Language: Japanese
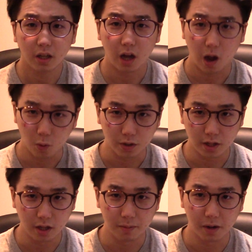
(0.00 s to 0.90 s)
青
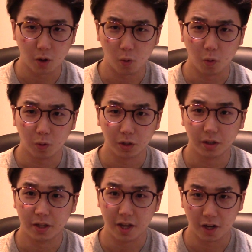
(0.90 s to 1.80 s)
セーバーを
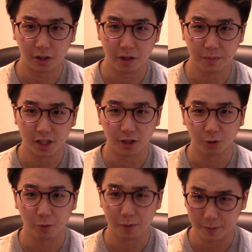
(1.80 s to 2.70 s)
狙ってみたいと
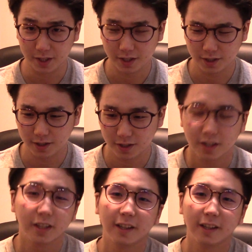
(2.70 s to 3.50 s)
思います